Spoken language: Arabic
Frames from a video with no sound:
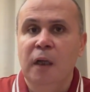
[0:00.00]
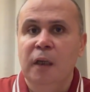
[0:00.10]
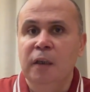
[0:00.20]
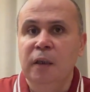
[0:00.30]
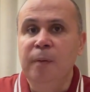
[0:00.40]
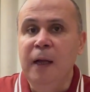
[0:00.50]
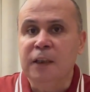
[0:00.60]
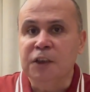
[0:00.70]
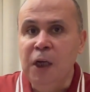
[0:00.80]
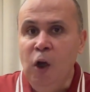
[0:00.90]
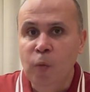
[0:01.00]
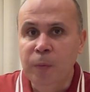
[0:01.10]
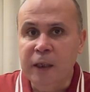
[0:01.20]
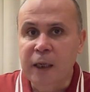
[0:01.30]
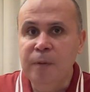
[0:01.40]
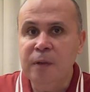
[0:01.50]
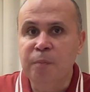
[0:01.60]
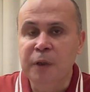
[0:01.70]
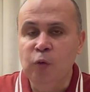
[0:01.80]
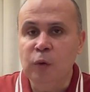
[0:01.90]
اللي بقى تشحم الكبد
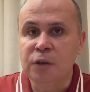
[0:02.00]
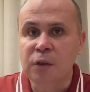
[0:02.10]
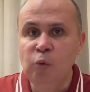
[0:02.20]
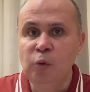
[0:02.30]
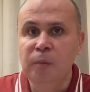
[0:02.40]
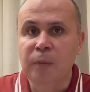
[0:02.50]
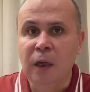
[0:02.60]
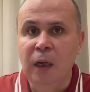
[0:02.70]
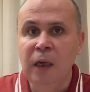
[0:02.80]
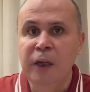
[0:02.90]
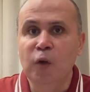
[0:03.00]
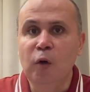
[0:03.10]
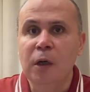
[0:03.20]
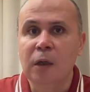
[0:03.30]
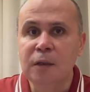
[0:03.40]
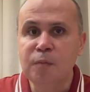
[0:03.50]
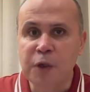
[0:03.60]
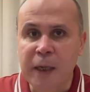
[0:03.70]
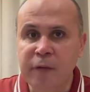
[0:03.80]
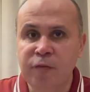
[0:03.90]
بيوصله لمرحله ان هو خلاص مش
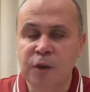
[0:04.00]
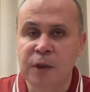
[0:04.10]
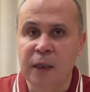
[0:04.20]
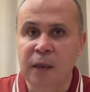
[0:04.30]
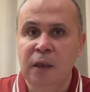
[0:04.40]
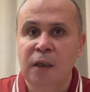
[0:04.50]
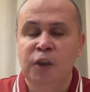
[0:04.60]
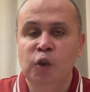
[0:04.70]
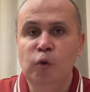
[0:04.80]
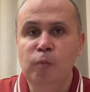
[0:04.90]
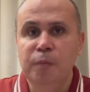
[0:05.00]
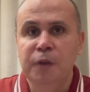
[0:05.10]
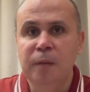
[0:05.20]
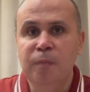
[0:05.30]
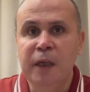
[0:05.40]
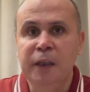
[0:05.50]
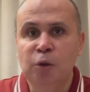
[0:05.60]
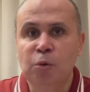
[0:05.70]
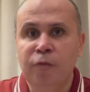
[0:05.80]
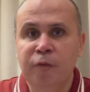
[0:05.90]
عارف يشتغل يوم يبدا
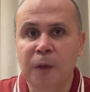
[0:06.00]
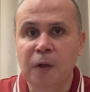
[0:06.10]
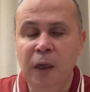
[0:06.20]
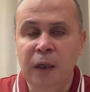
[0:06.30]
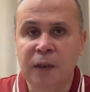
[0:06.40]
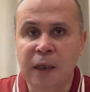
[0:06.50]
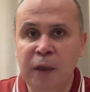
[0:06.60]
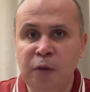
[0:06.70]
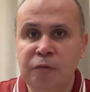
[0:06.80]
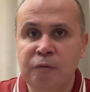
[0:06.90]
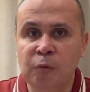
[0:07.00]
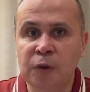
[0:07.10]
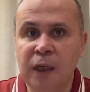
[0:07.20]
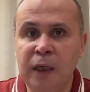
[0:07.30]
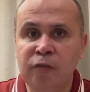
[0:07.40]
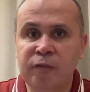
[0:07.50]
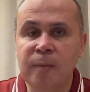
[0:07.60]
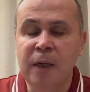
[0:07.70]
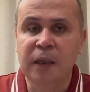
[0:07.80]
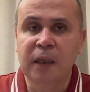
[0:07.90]
يدخل في مراحل تليف والتليف ده
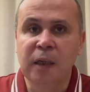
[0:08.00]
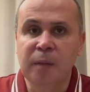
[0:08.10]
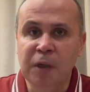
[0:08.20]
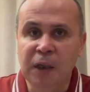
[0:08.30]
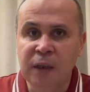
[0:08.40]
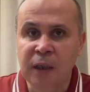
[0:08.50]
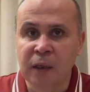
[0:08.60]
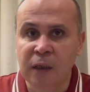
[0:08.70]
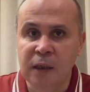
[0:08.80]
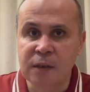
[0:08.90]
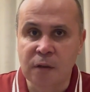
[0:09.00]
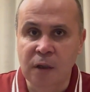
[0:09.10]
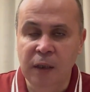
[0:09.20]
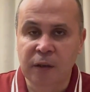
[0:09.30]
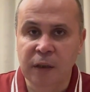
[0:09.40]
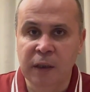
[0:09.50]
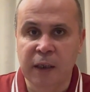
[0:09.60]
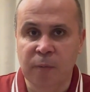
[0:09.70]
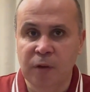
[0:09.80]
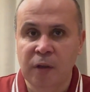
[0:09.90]
بعد كده بيحتاج الى زراعه الكبد